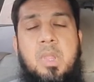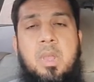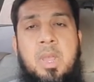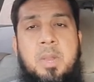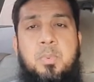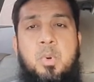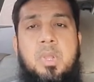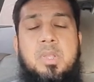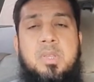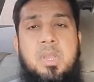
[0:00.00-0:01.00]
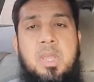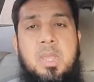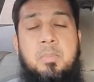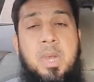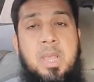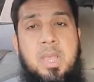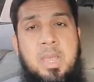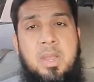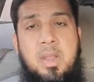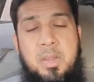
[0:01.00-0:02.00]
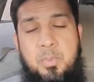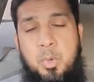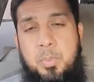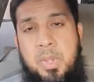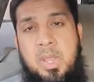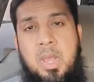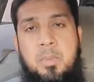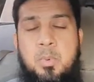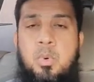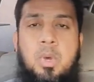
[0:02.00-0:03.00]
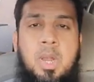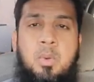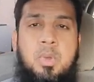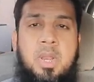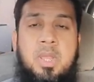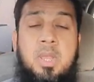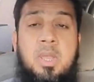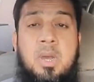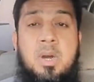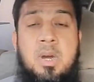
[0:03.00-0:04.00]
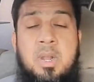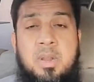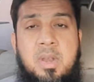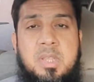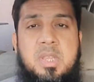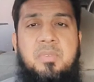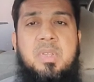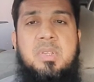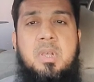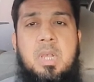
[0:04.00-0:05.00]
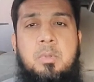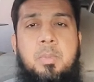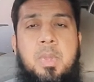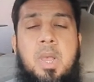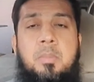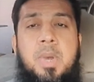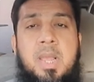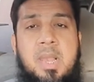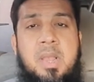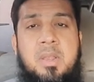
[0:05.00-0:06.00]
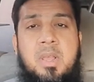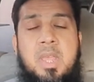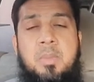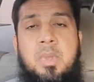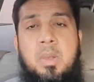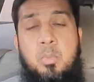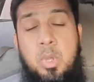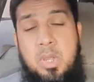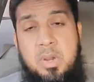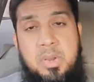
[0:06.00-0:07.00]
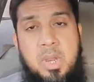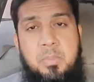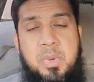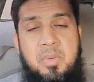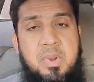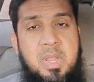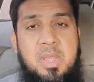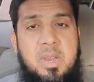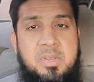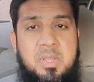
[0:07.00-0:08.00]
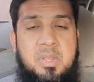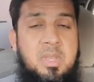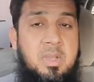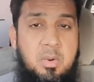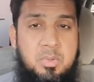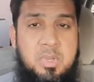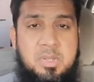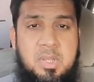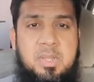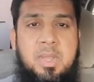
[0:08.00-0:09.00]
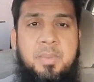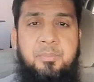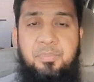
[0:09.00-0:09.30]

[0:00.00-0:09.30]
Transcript: एयरपोर्ट के ज़रिए ही बाय एयर एयरपोर्ट पर ही आपको अलाउ करेंगे ट्रांज़िट वीज़ा कभी भी आप बाई लैंड कहीं भी आप कोई कंट्री आप ट्रैवल नहीं कर सकते या क्रॉस कर सकते हैं